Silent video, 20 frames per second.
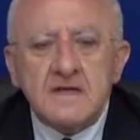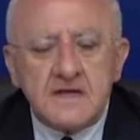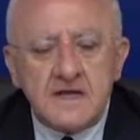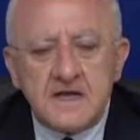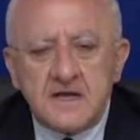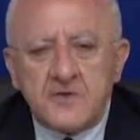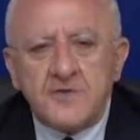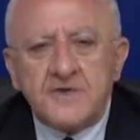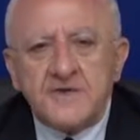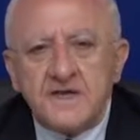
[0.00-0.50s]
e
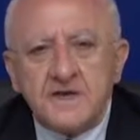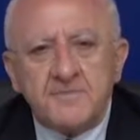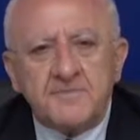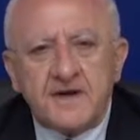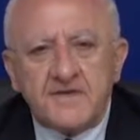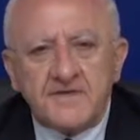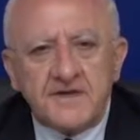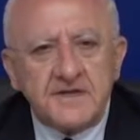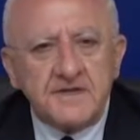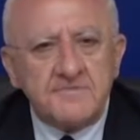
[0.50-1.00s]
quindi è
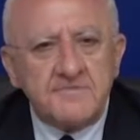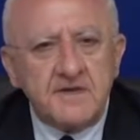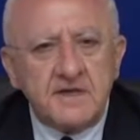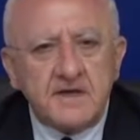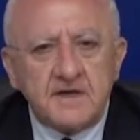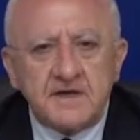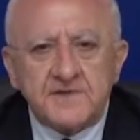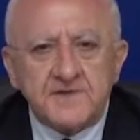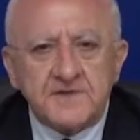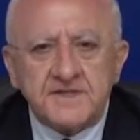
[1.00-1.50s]

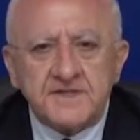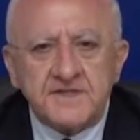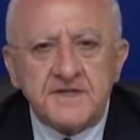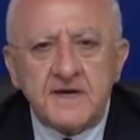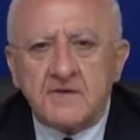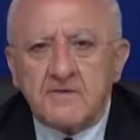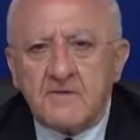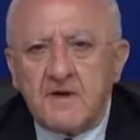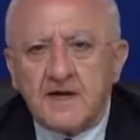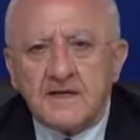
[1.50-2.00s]
prevedibile che ci sia
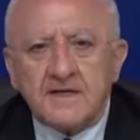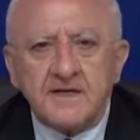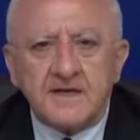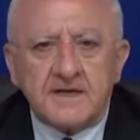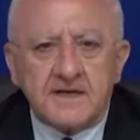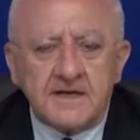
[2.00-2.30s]
qualche